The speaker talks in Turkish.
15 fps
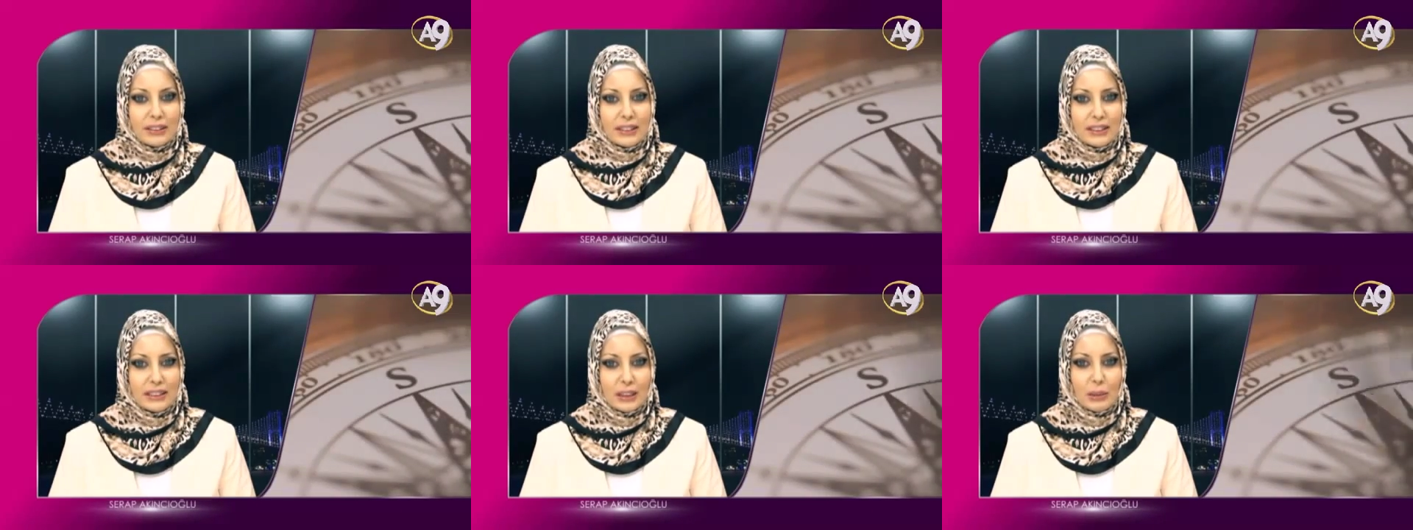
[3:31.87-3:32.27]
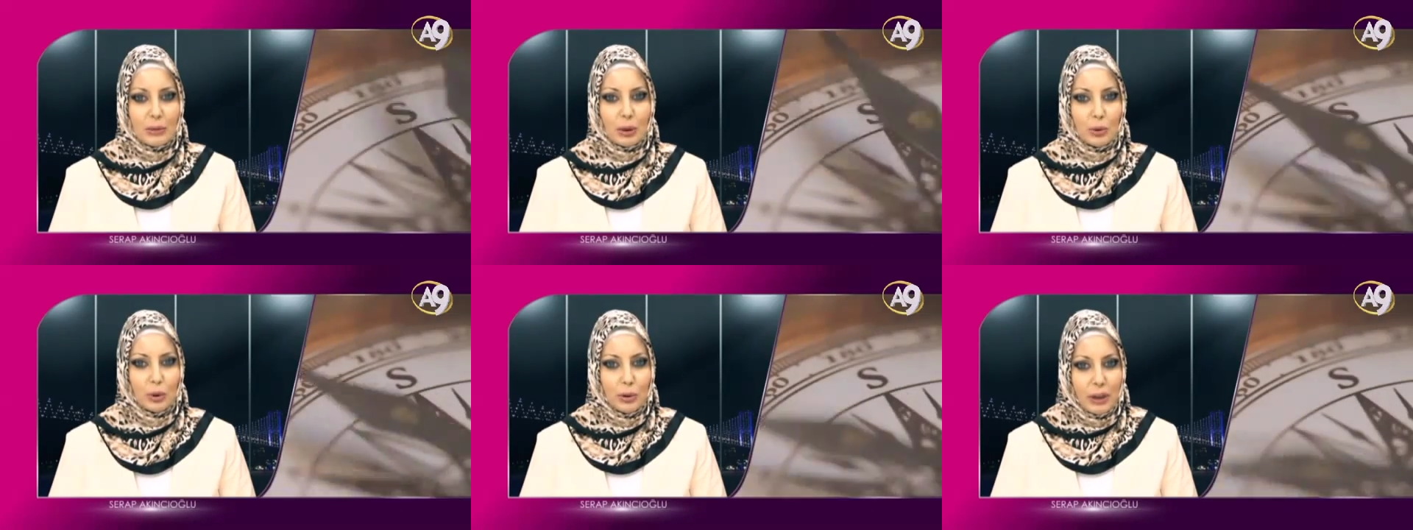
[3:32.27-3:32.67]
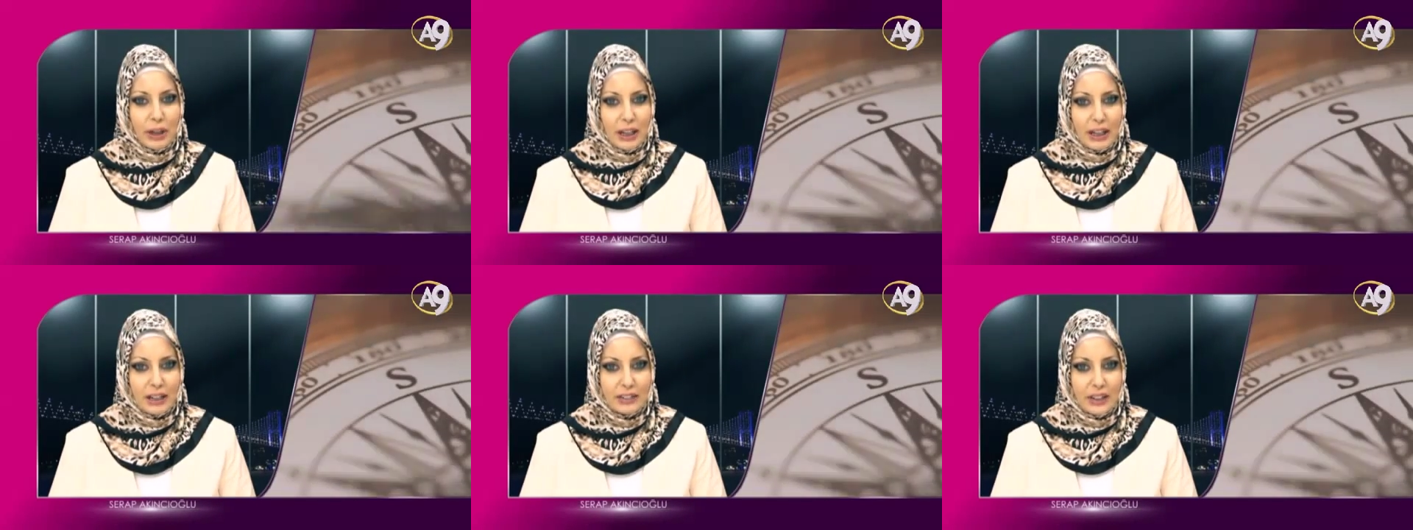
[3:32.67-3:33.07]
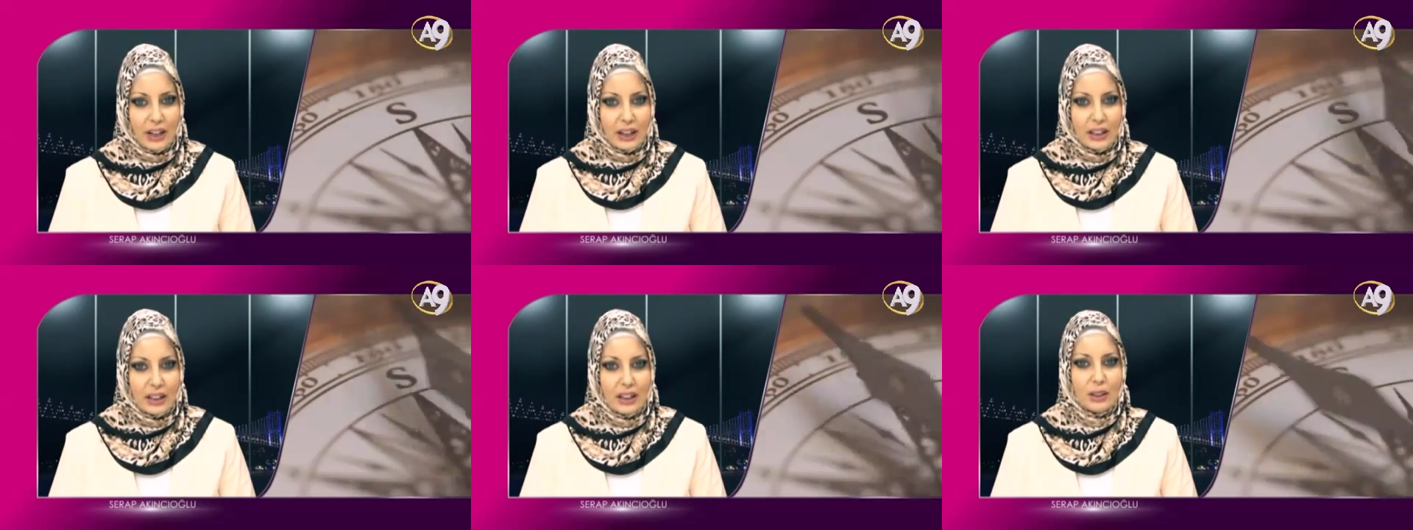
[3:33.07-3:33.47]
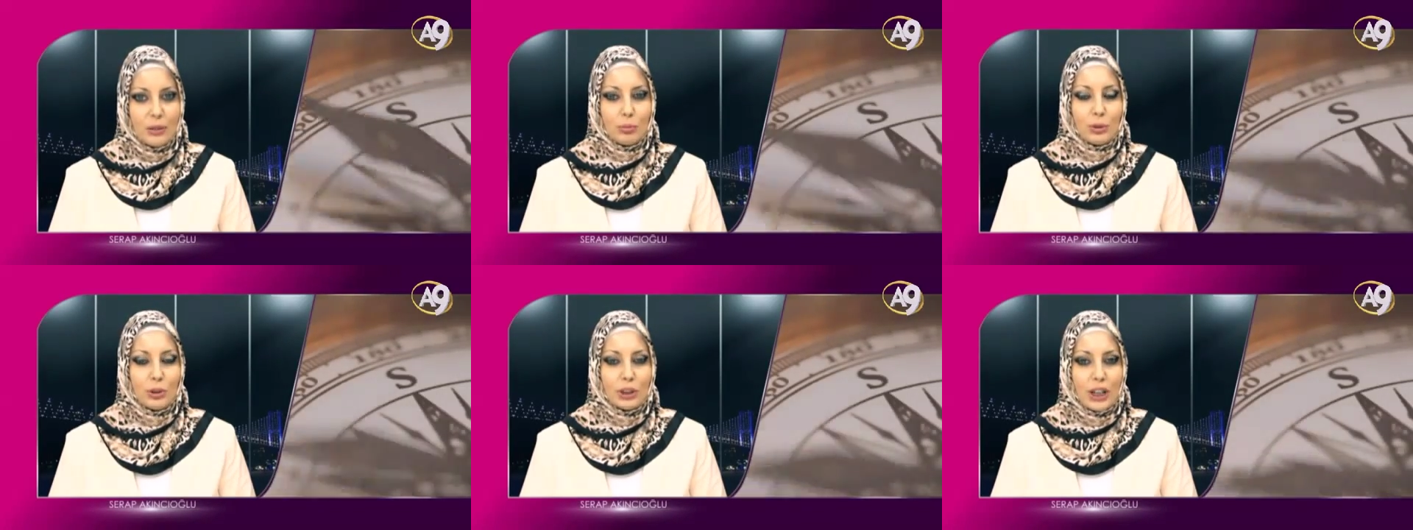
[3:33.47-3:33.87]
sisteme uymayanlarla
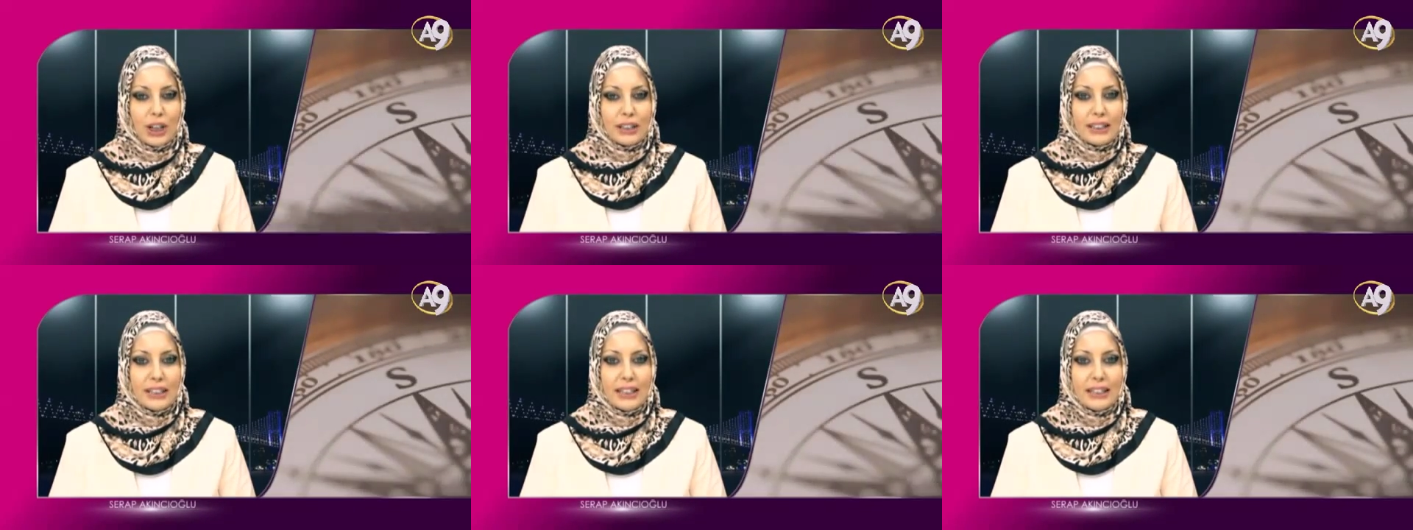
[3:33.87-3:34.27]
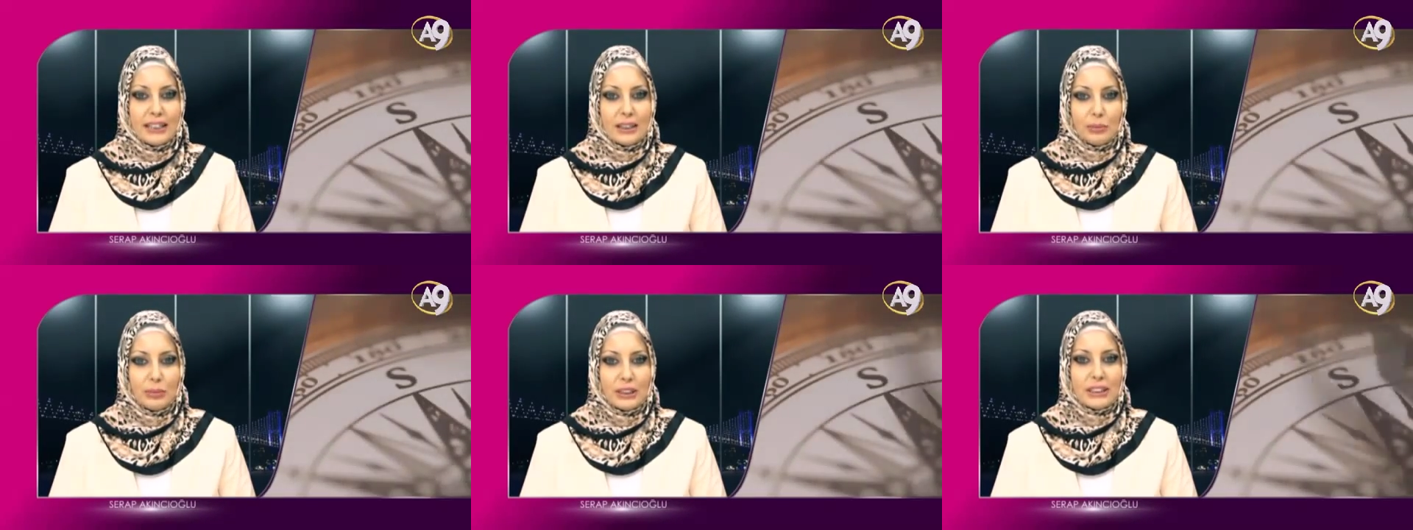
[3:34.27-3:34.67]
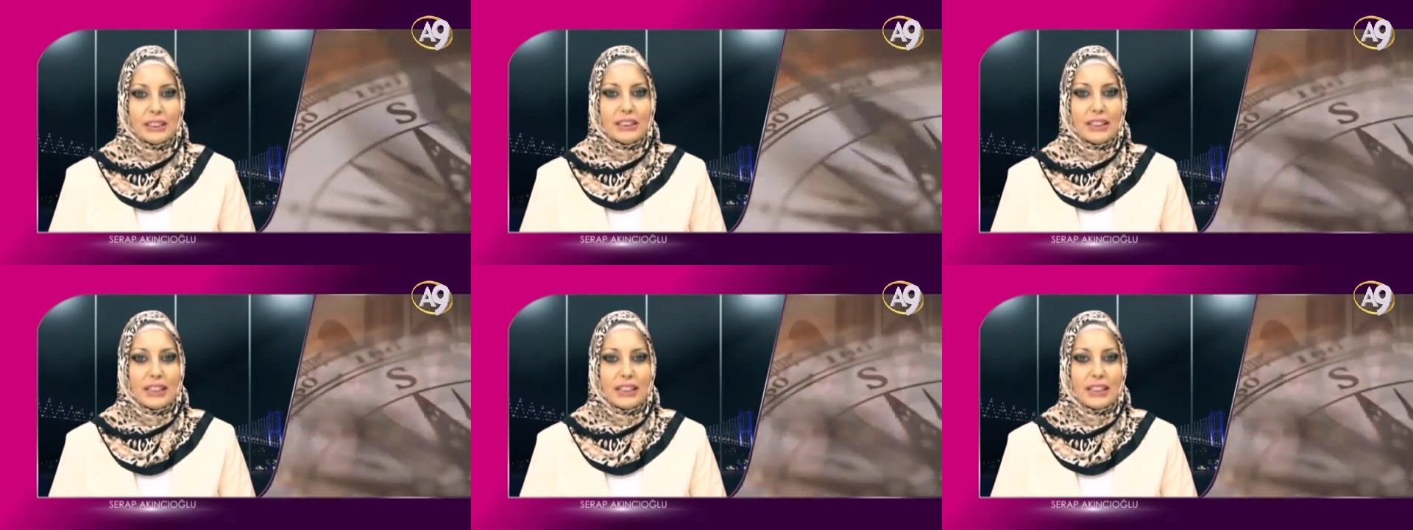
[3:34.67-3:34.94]
mücadele edilmesi